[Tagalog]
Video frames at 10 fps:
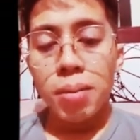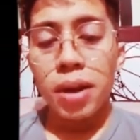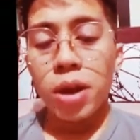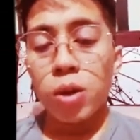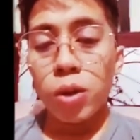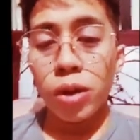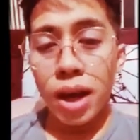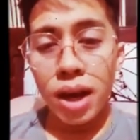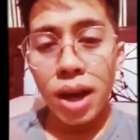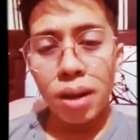pero yun
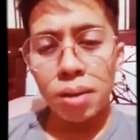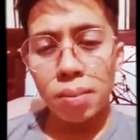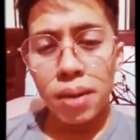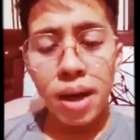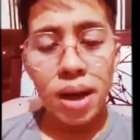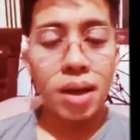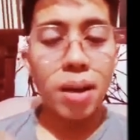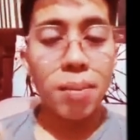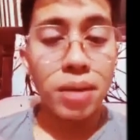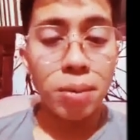nga lang, parang
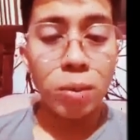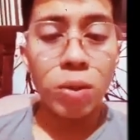ramdam ko